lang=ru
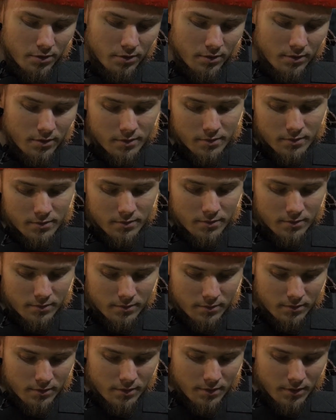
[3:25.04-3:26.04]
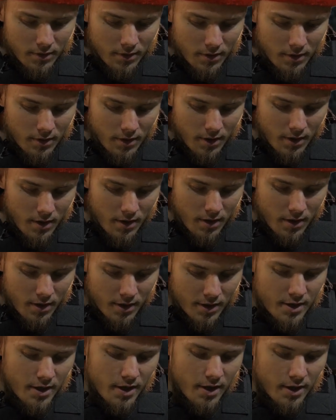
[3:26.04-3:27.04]
что
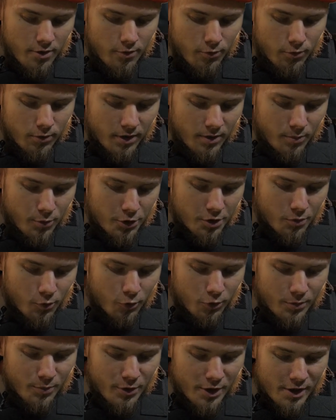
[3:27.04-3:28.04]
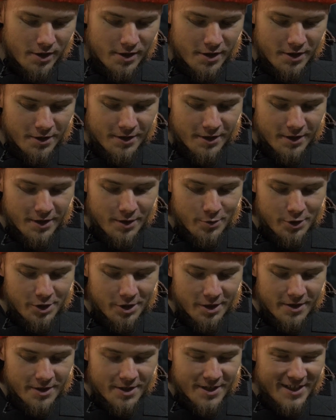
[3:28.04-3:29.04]
где Анюта и почему ты перестал с ней
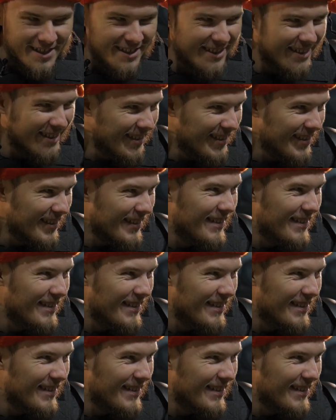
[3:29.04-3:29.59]
общаться.